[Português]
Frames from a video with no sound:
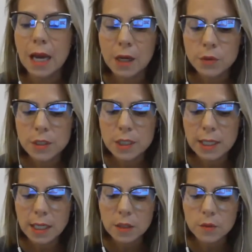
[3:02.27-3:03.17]

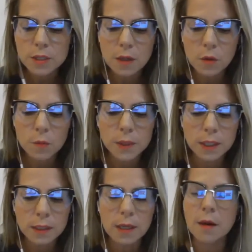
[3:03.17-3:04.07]
auxilia-nos a
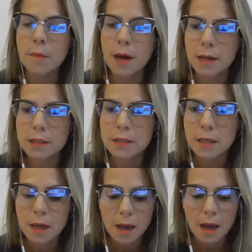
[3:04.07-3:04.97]
compreender mais,
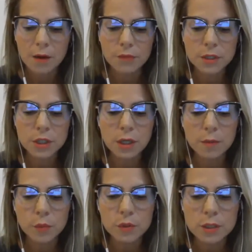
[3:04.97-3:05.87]
a fim de
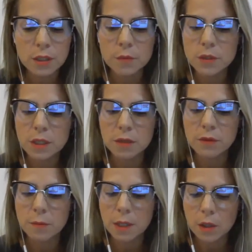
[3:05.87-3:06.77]
que possamos
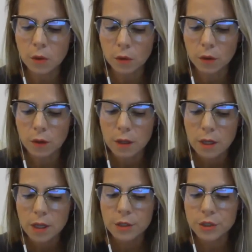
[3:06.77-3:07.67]
servir melhor,
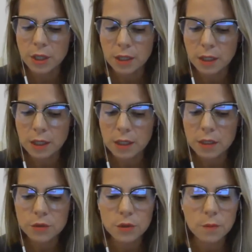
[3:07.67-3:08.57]
já que
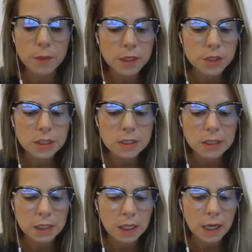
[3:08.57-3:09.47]
somente
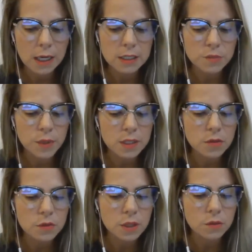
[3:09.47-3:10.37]
assim as
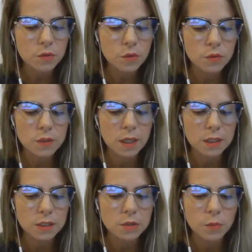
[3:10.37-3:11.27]
bênçãos que nos
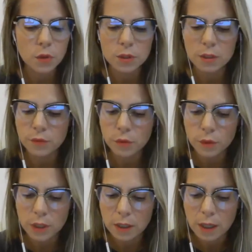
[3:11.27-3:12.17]
concedes podem
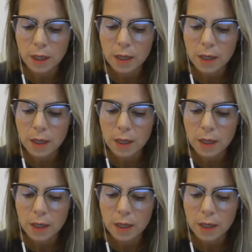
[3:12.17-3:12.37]
fluir